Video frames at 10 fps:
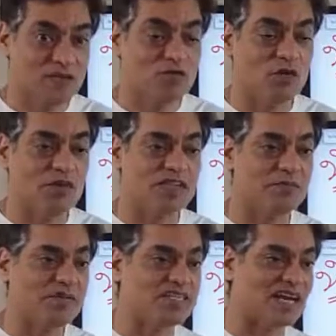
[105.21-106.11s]
वो
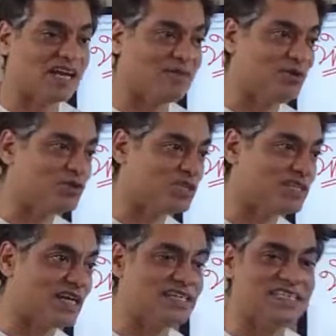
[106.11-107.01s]
वृद्ध बीस साल का भी हो
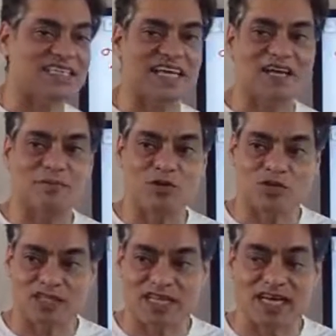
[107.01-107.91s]
सकता है अस्सी साल का भी हो
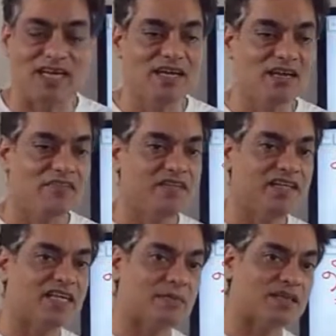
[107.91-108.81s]
सकता है
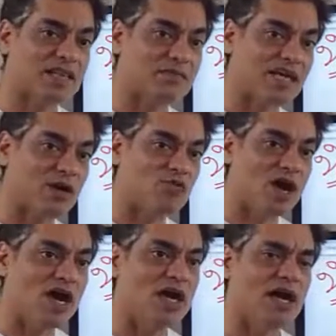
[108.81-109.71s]
वृद्ध का मतलब क्या
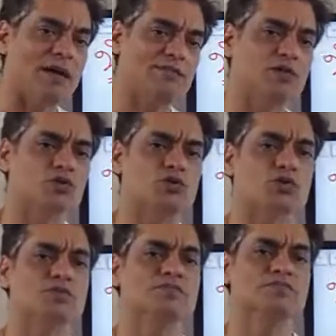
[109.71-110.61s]
हुआ आप संतुष्ट हो